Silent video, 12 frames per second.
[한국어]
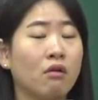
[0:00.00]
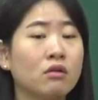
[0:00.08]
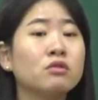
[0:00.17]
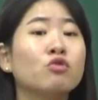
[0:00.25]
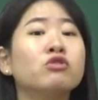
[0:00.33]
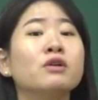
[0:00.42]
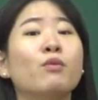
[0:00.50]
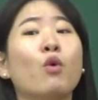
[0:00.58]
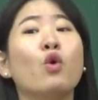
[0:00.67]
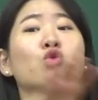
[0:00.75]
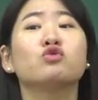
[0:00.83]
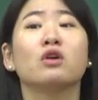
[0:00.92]
근데 우리
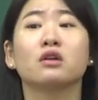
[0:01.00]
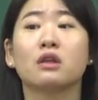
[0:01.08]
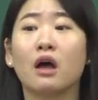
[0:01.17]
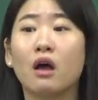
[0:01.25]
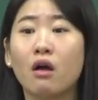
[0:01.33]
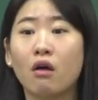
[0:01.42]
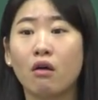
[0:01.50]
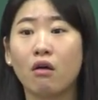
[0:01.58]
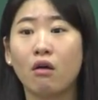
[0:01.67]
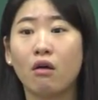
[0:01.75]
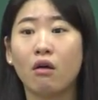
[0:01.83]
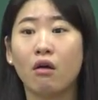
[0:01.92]
모두가 다
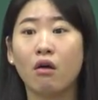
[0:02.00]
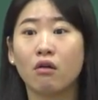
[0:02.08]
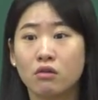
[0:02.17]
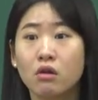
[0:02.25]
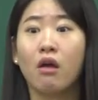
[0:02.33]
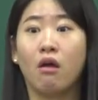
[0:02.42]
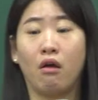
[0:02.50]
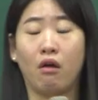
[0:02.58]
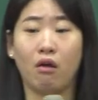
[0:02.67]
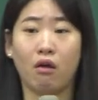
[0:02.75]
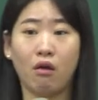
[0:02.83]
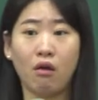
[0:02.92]
그래.
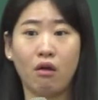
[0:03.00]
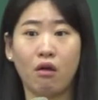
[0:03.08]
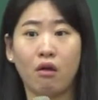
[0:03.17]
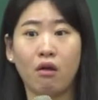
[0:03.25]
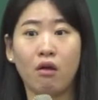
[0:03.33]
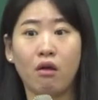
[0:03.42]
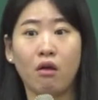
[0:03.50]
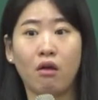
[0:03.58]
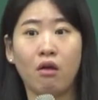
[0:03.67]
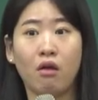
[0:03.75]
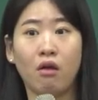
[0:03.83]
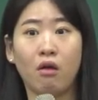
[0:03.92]

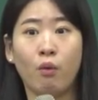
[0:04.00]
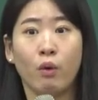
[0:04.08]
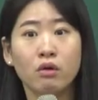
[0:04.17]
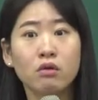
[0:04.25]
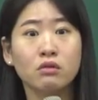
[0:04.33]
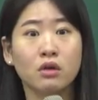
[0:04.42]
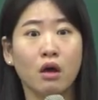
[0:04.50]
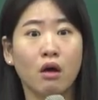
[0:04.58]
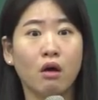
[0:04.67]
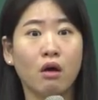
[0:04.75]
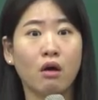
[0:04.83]
왜 그러냐?